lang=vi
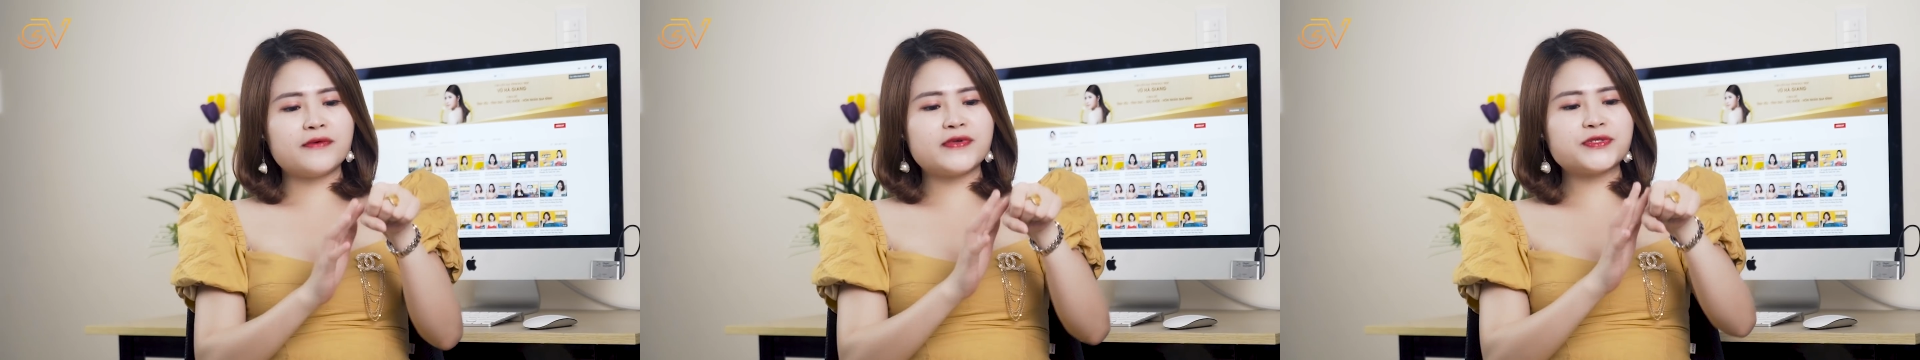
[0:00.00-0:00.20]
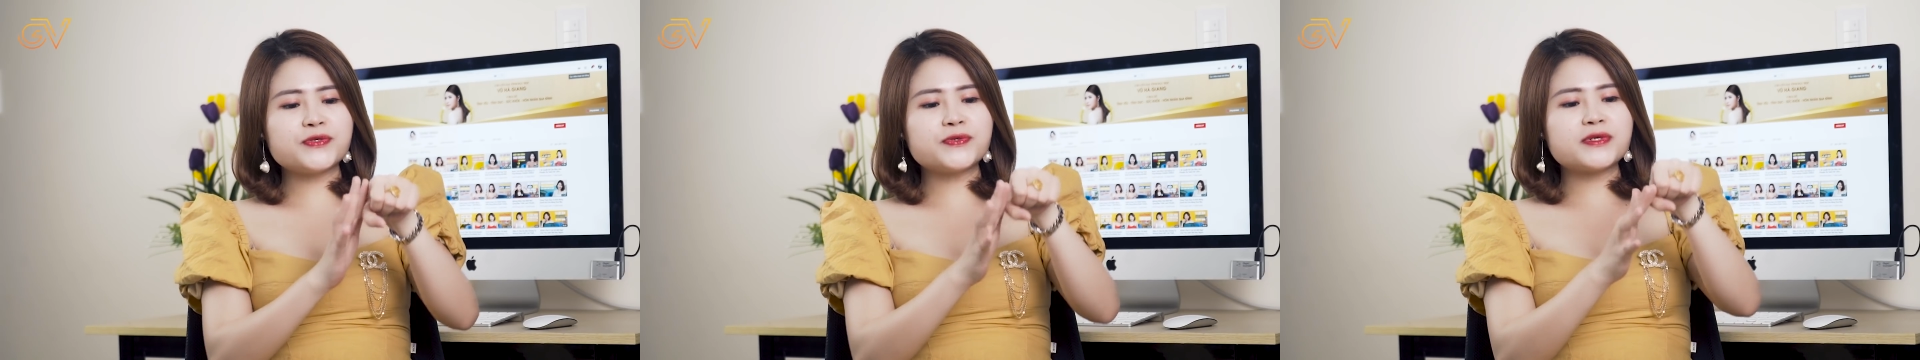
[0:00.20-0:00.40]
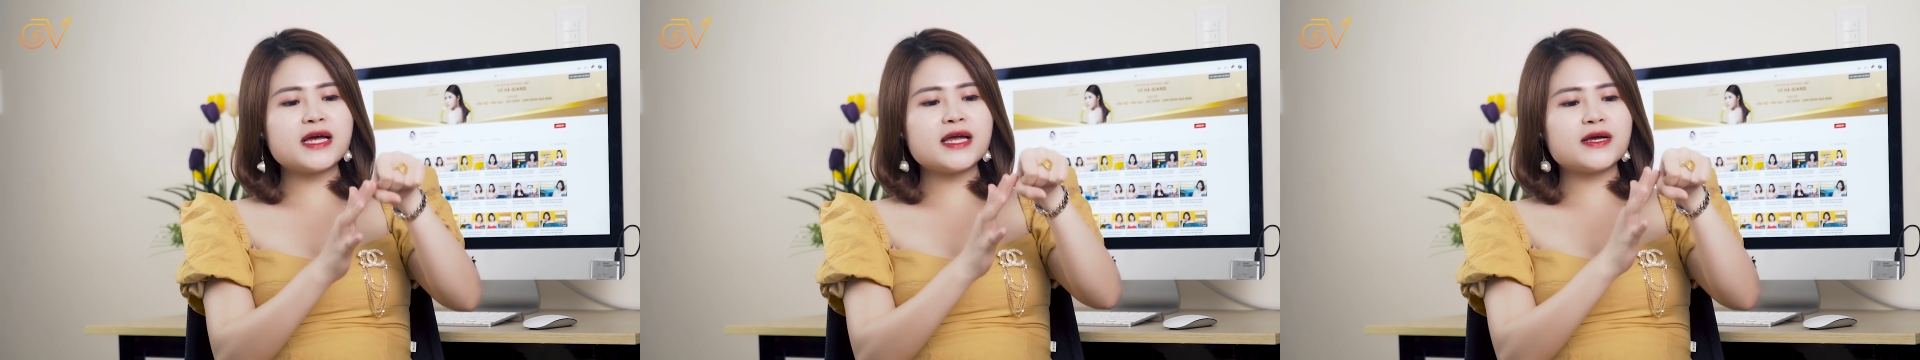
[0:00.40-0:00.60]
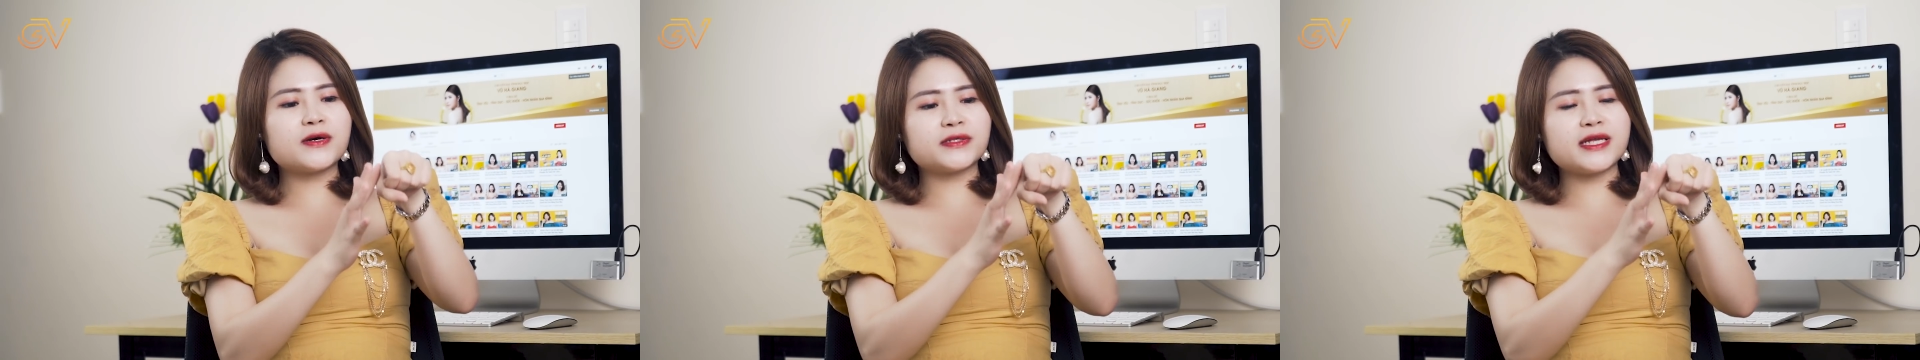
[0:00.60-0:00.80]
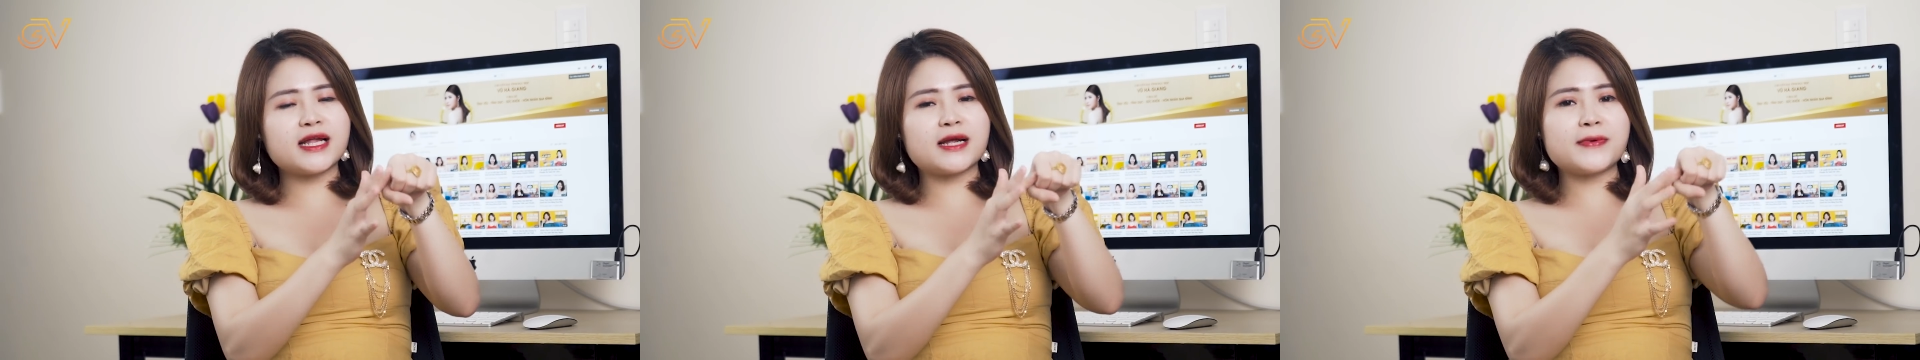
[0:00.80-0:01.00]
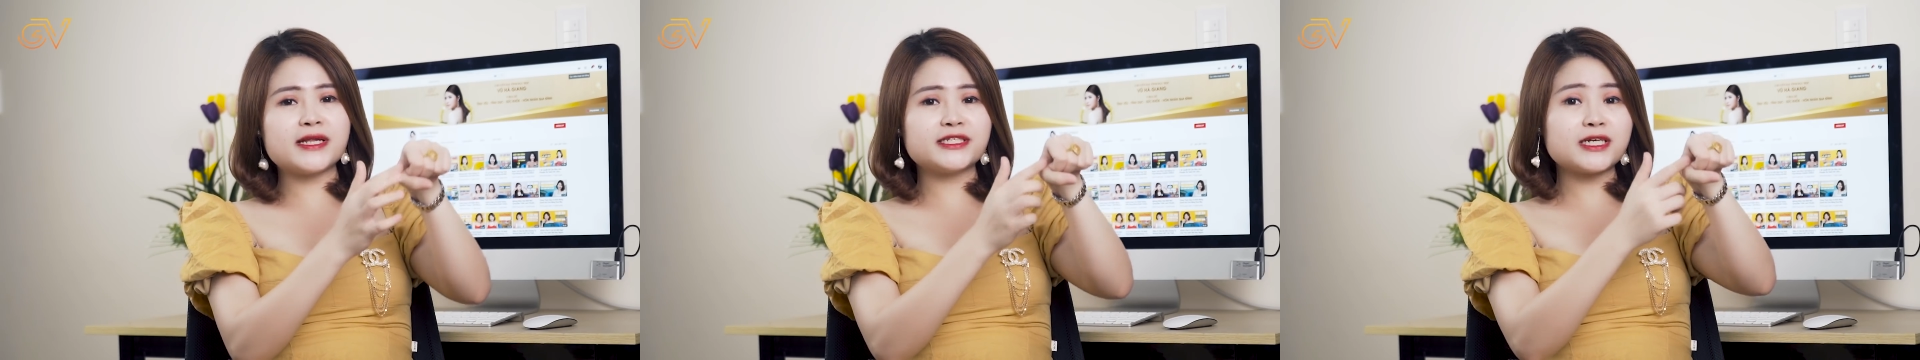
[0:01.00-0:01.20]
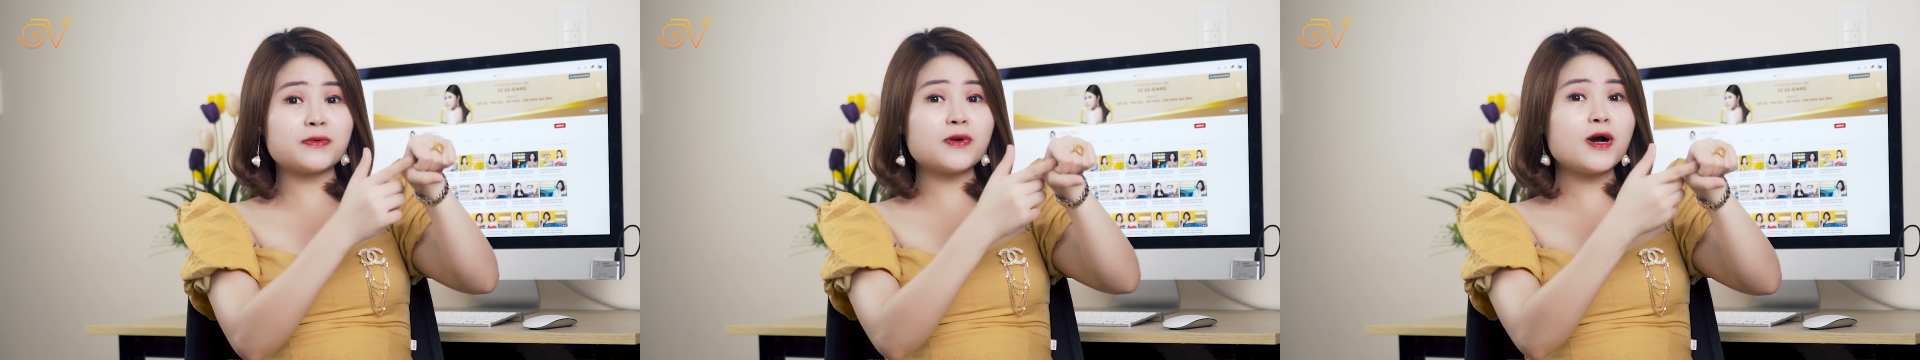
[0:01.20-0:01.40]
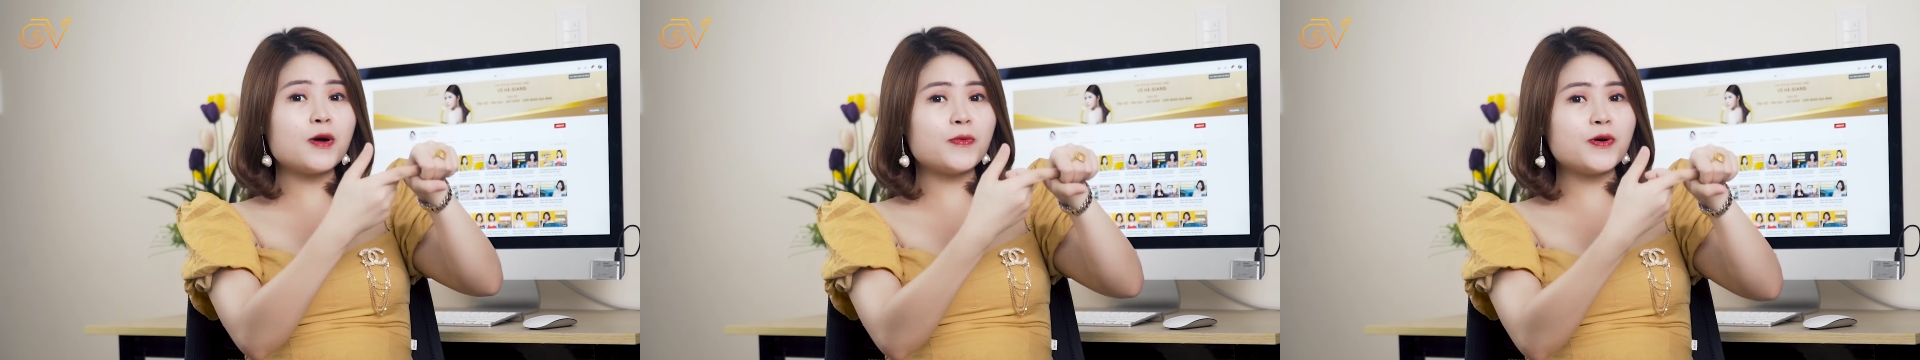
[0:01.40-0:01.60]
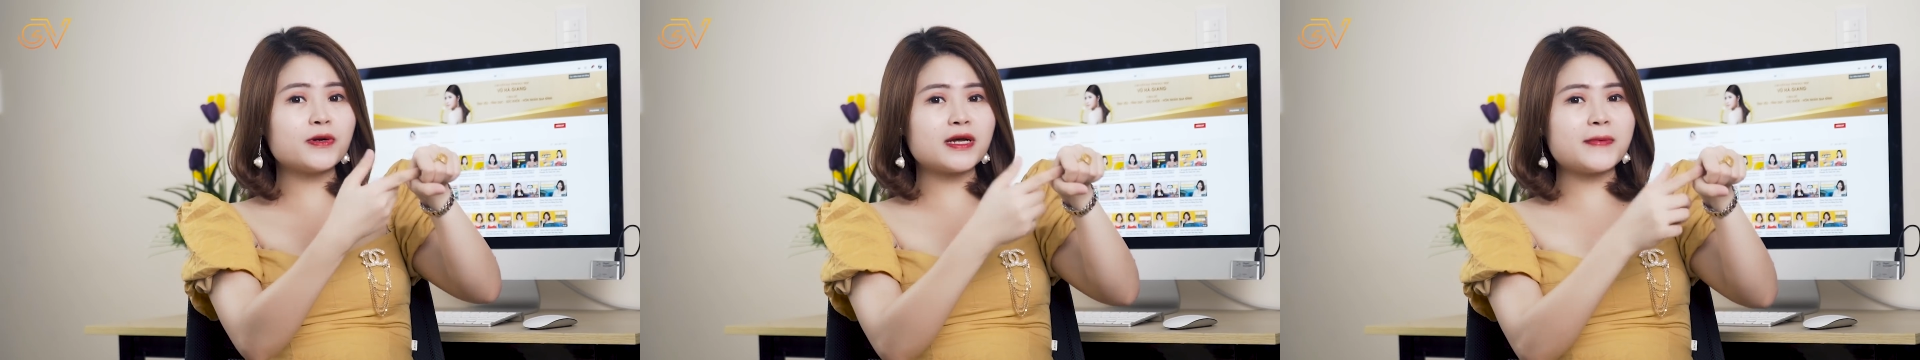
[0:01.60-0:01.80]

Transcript: ví dụ đây có thể là bên trong lỗ hậu môn,